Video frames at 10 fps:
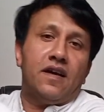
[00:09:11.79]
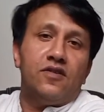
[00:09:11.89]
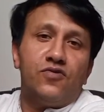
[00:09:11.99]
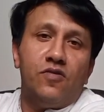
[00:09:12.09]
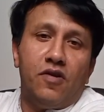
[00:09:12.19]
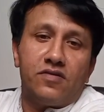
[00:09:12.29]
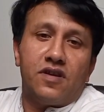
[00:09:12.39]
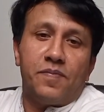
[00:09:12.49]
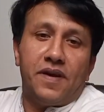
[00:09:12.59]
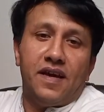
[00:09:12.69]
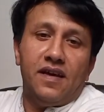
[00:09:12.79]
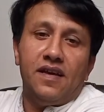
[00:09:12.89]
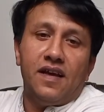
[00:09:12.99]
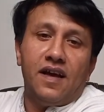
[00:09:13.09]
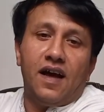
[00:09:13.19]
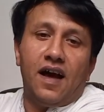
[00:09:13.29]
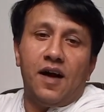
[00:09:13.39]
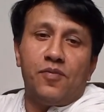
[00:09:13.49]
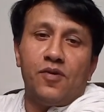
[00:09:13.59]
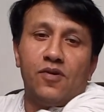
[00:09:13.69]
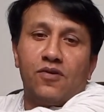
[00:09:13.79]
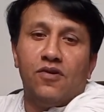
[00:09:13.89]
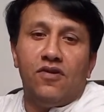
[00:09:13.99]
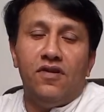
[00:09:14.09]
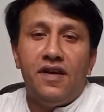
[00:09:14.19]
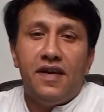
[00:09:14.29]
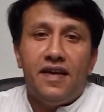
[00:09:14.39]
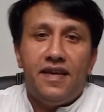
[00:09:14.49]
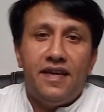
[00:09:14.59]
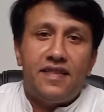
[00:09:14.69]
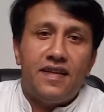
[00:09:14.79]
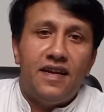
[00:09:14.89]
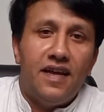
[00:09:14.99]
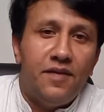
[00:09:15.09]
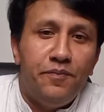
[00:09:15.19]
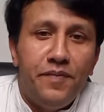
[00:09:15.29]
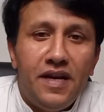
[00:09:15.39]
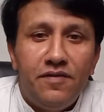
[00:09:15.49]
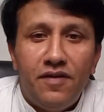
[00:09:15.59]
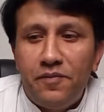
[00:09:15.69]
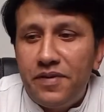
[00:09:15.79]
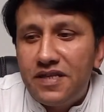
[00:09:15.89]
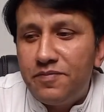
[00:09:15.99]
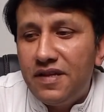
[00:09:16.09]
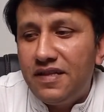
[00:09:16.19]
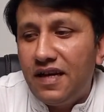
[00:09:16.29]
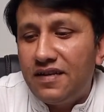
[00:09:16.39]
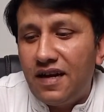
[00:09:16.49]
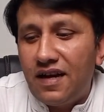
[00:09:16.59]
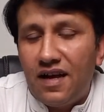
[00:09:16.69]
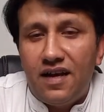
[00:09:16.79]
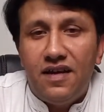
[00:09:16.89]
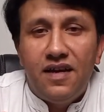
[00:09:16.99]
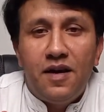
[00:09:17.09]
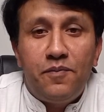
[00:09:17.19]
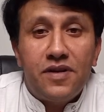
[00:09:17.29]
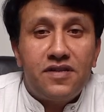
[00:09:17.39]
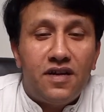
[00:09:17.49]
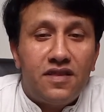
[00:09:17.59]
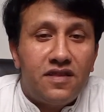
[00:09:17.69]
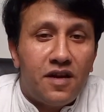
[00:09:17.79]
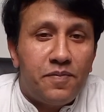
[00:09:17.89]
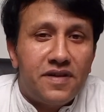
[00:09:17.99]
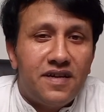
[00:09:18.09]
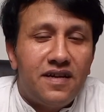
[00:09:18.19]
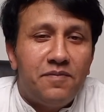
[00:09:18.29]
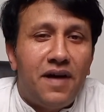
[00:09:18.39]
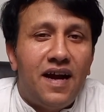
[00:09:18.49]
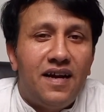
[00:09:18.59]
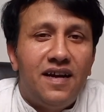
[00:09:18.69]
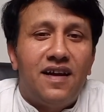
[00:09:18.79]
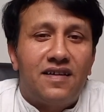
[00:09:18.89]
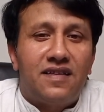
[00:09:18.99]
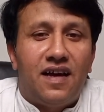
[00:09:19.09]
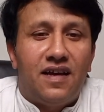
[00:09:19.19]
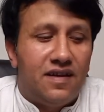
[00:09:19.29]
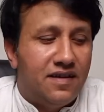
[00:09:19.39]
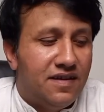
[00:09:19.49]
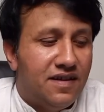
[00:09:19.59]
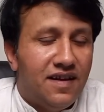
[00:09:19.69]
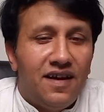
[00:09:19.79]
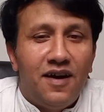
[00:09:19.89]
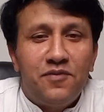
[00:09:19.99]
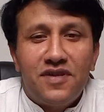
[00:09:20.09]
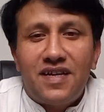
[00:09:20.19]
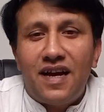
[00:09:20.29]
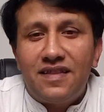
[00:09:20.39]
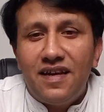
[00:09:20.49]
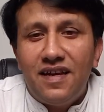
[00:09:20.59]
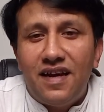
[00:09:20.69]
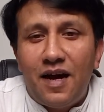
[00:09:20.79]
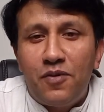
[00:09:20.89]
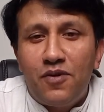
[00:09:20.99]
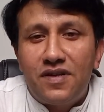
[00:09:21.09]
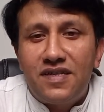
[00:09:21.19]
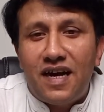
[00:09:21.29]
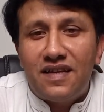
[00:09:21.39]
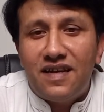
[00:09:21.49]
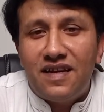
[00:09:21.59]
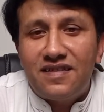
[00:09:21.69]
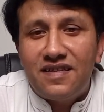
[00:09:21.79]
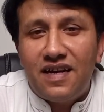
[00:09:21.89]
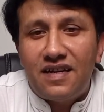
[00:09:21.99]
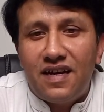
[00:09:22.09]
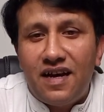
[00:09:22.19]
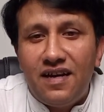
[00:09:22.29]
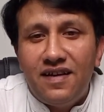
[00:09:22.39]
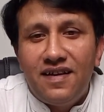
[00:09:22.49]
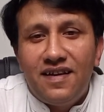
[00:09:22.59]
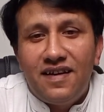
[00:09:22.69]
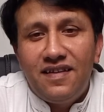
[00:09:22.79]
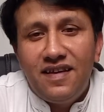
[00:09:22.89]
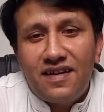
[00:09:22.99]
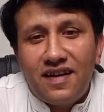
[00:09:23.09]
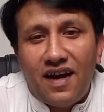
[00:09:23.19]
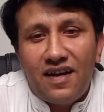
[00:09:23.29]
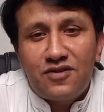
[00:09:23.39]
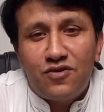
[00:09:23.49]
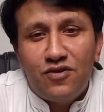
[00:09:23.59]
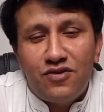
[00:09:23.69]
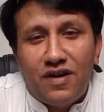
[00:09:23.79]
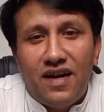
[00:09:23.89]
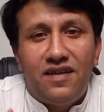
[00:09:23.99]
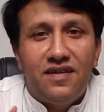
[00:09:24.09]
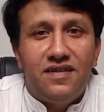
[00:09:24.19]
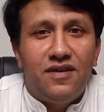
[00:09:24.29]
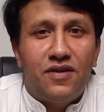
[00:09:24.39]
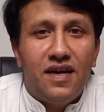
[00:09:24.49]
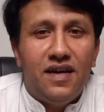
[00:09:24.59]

शुभ अवसर पे आप लोग को इतने मिनिमम फीस में दिया जा रहा है पचहत्तर परसेंट मायने रखता है हम तो चाहते हैं आप लोग ज़्यादा से ज़्यादा ये क्लास को ज्वाइन कीजिए ओके